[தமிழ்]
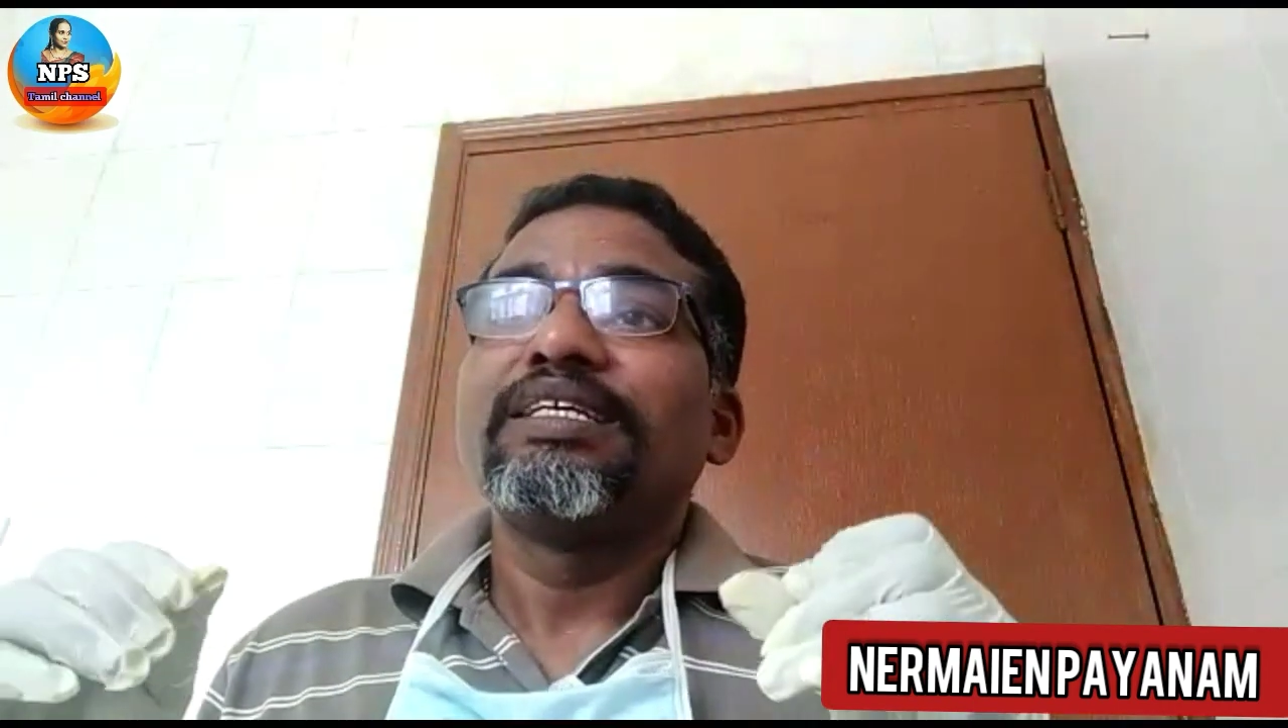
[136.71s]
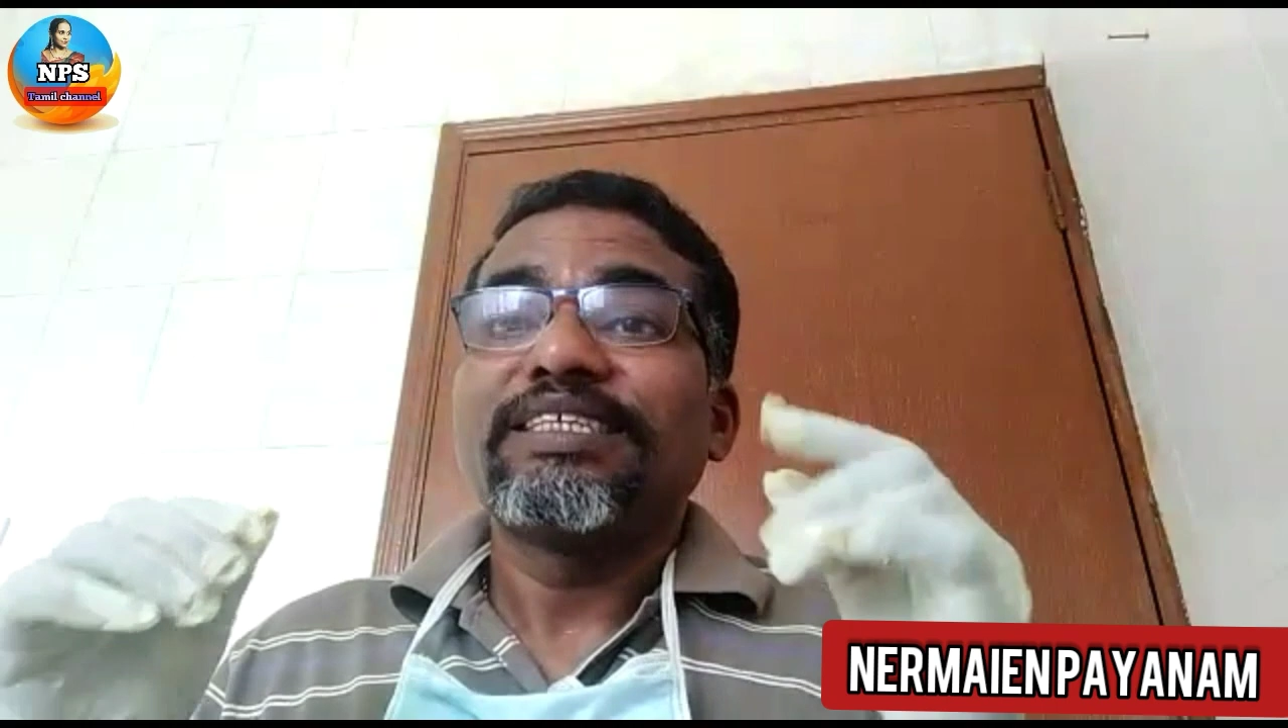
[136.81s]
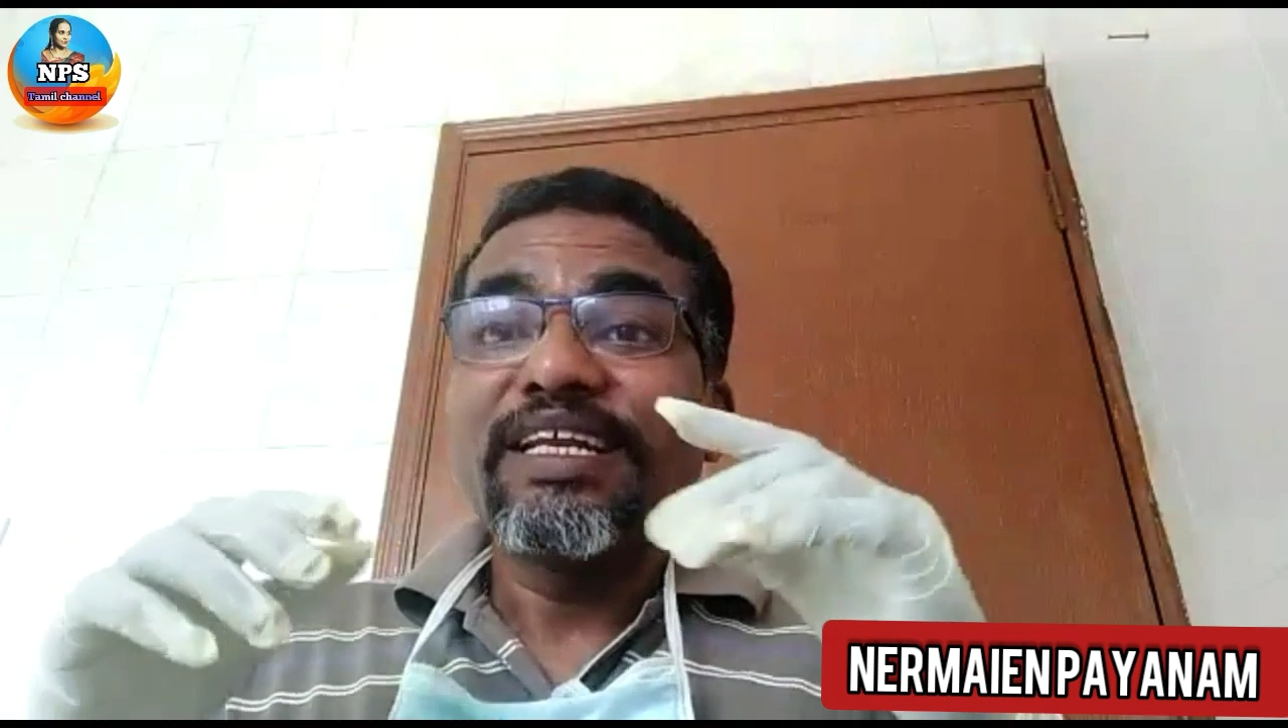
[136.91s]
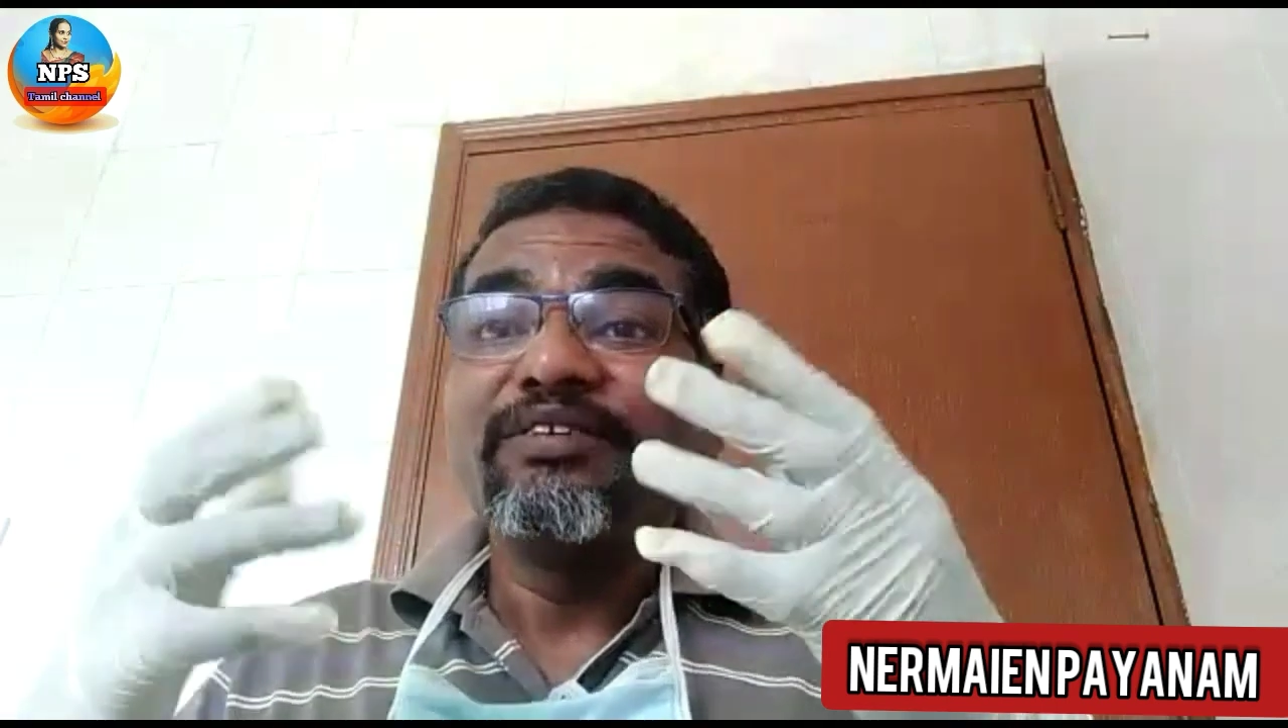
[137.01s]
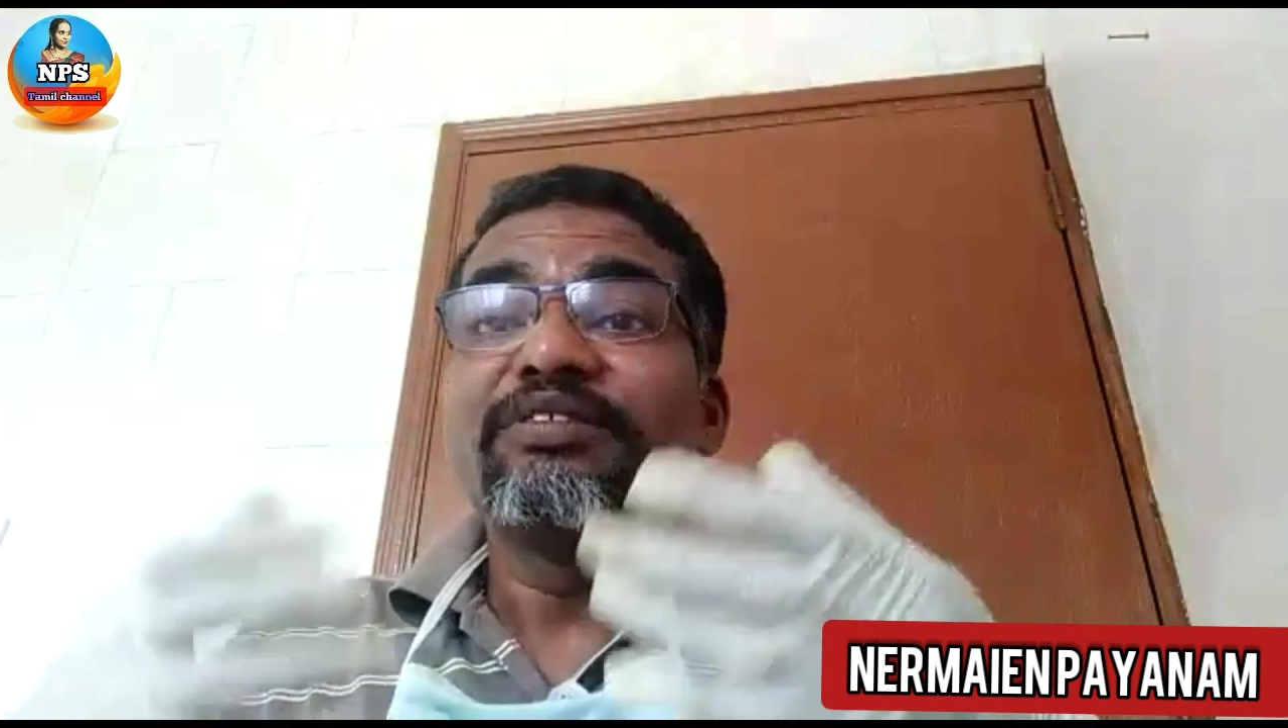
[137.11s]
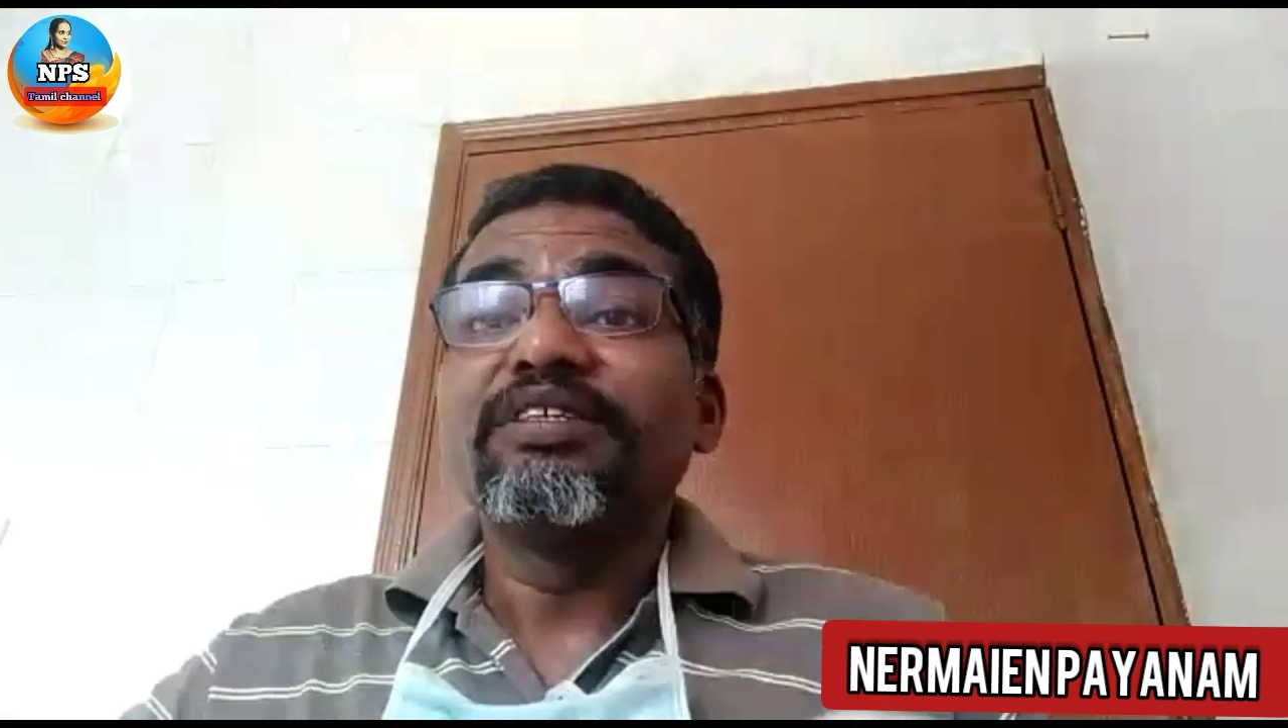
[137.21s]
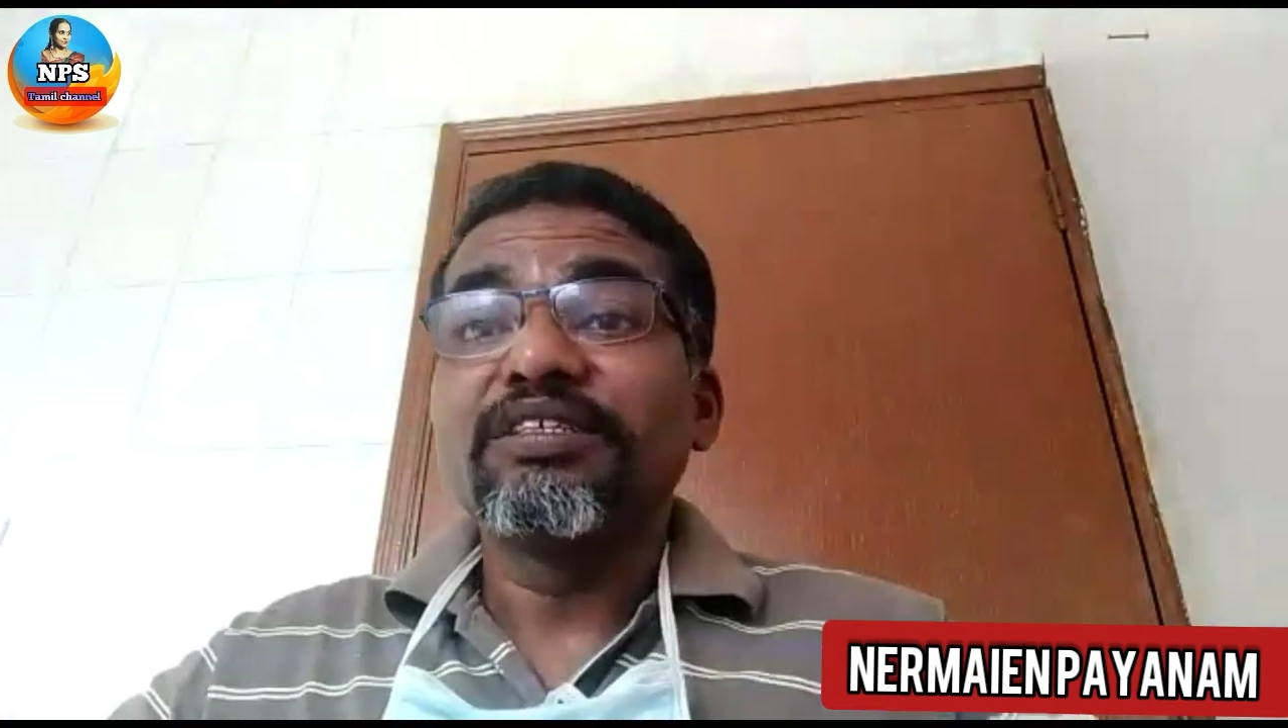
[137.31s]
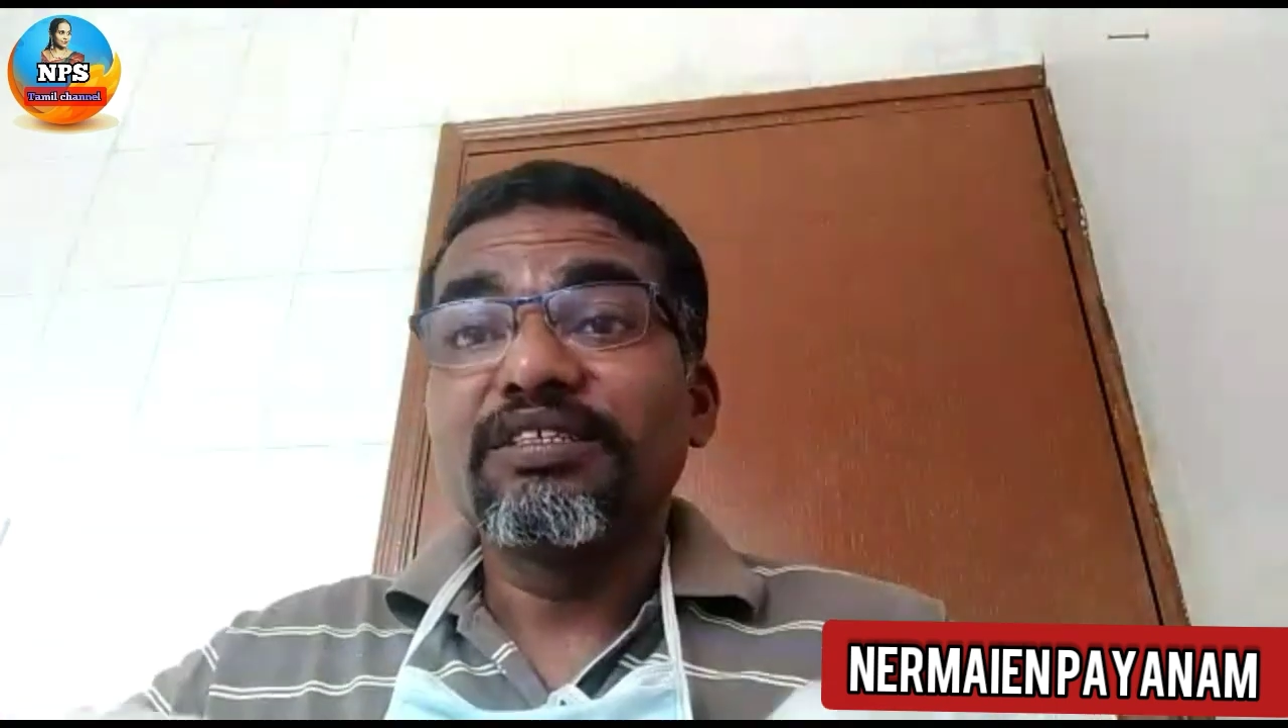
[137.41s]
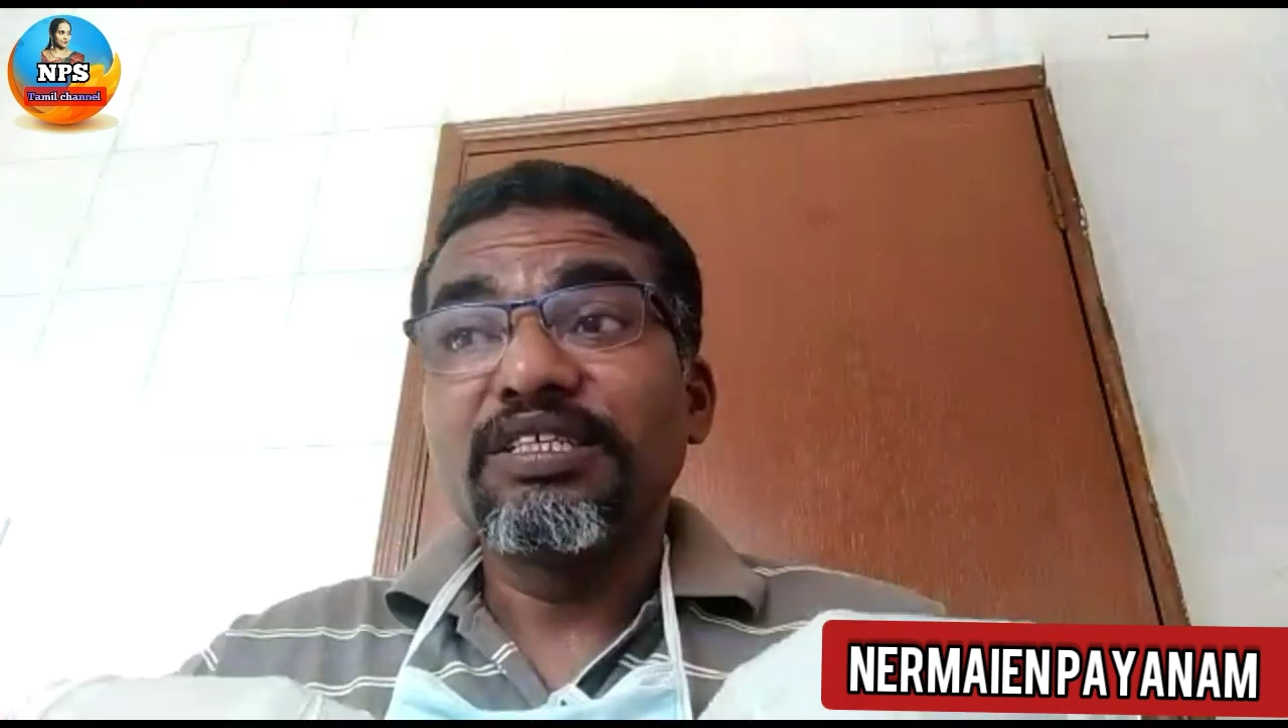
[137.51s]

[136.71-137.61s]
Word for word: சளி வந்து